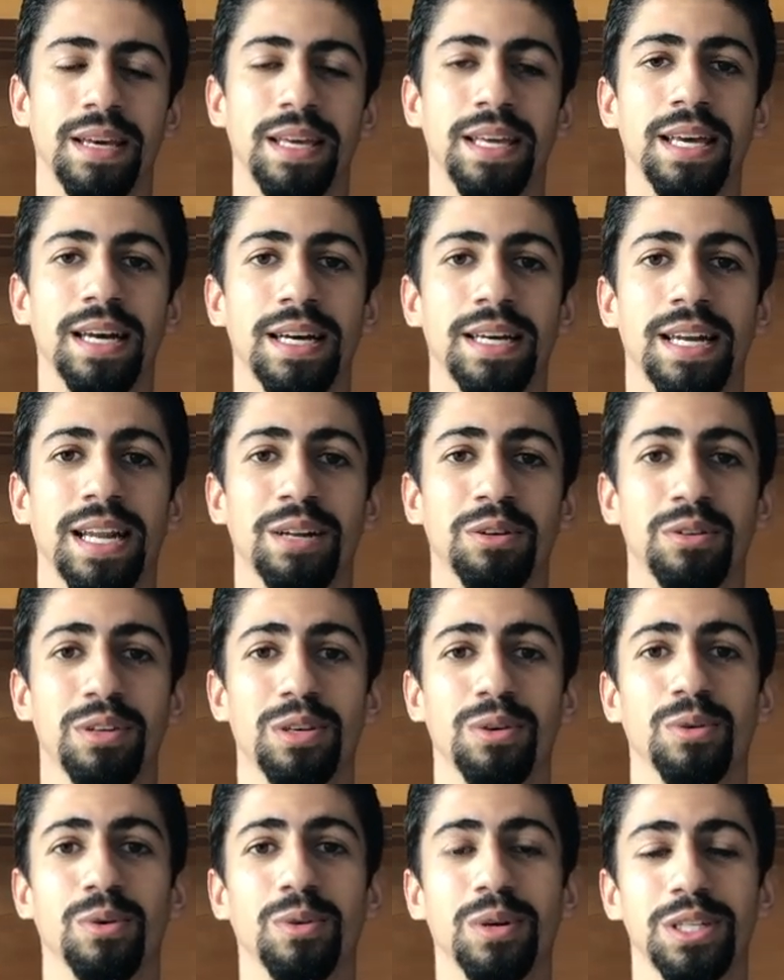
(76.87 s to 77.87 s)
E é claro
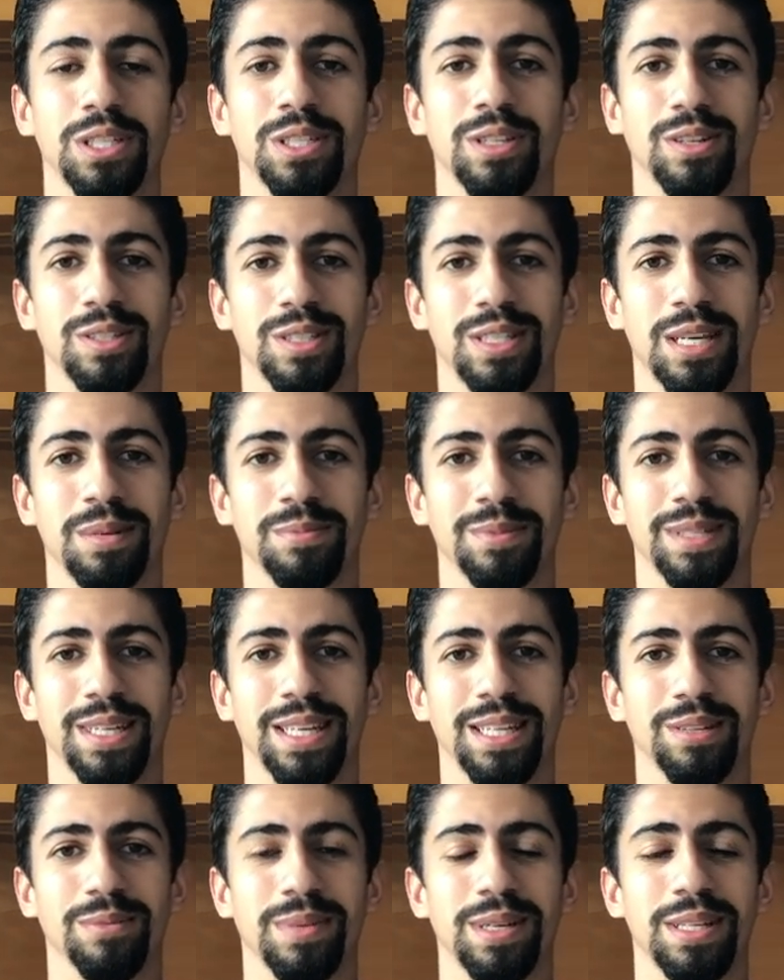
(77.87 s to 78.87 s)
que hoje nós temos
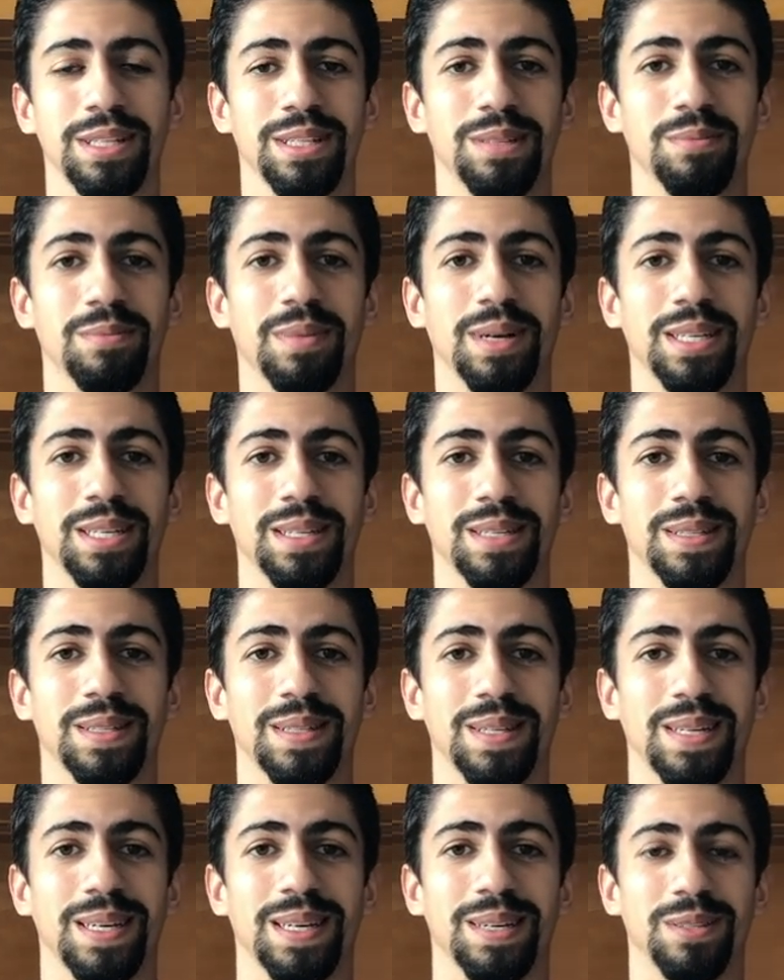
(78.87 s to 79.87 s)
ainda uma, uma
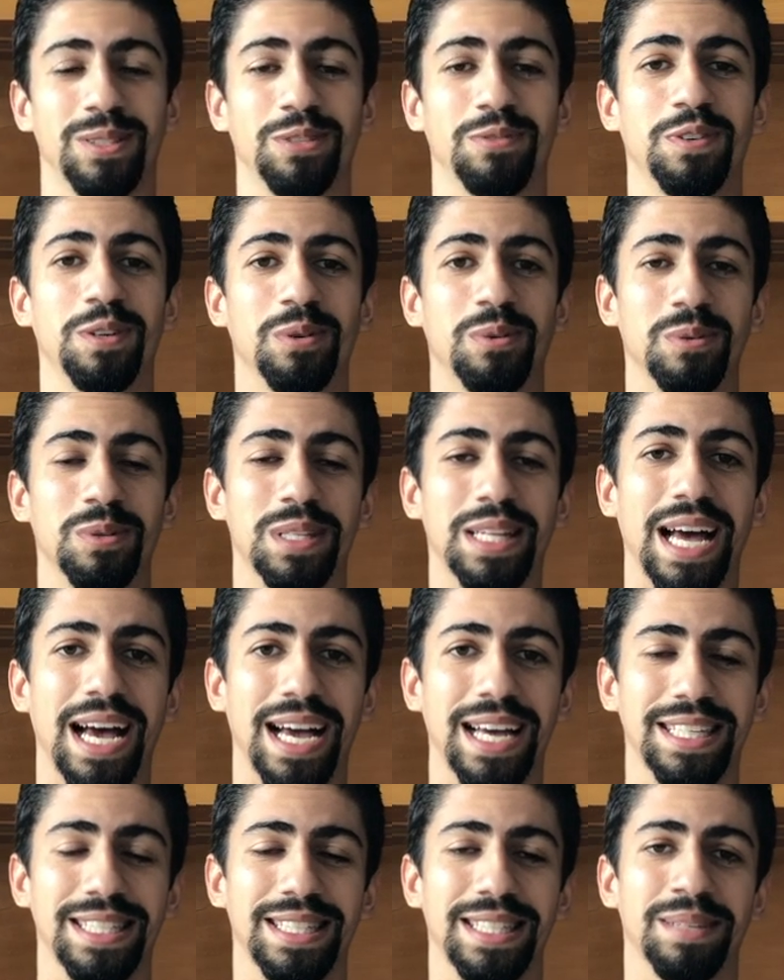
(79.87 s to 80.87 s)
é,
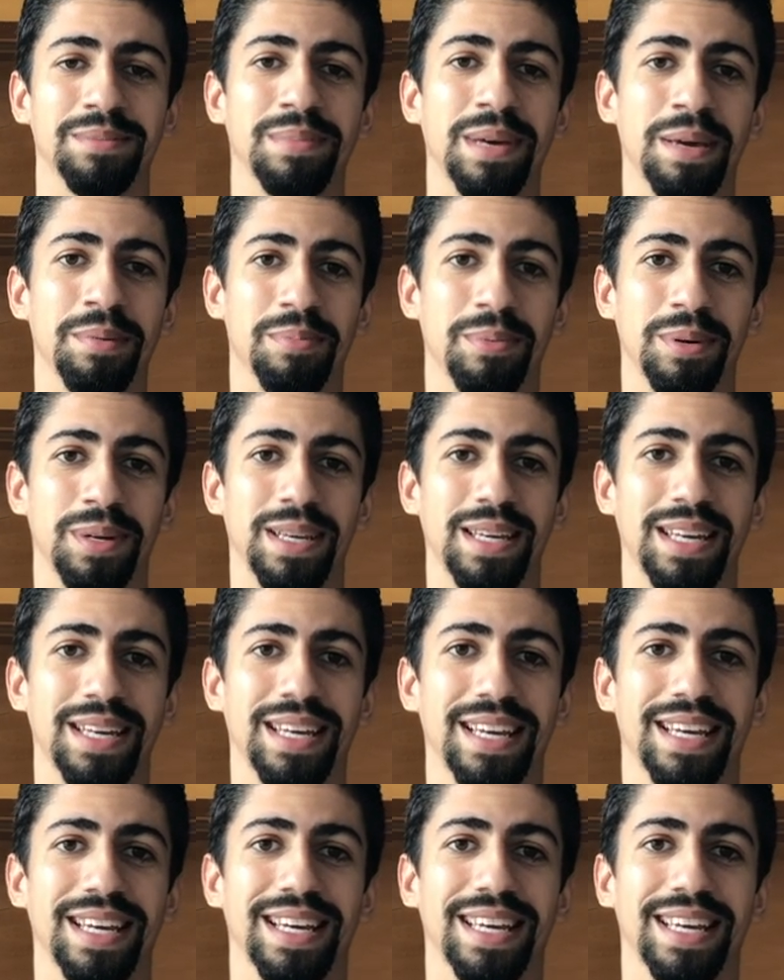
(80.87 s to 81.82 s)
dificuldade também, porque